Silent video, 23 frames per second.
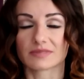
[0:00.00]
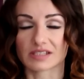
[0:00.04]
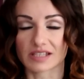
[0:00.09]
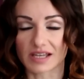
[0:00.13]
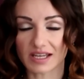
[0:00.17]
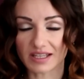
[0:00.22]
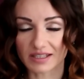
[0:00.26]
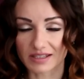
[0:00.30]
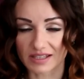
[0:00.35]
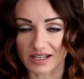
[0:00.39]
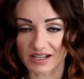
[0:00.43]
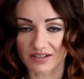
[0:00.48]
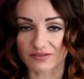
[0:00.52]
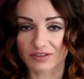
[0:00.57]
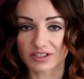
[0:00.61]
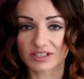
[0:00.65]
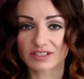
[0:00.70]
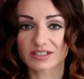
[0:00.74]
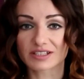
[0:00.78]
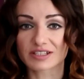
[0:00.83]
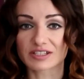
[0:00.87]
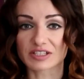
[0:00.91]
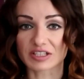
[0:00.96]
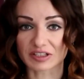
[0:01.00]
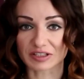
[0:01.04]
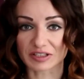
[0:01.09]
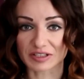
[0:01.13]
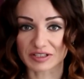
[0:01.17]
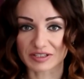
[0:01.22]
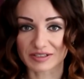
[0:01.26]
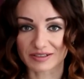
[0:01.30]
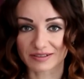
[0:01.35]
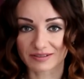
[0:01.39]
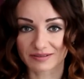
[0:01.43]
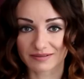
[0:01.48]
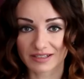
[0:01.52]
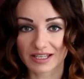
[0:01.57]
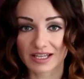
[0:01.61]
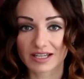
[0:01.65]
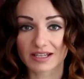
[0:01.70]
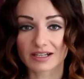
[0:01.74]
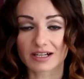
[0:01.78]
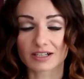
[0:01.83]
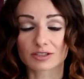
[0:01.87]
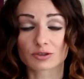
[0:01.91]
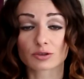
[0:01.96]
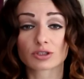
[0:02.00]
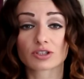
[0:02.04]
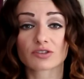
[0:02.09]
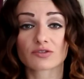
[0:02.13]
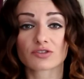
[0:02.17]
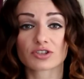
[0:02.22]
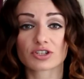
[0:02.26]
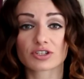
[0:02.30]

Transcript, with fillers: Да-да, вы это делаете. Как только в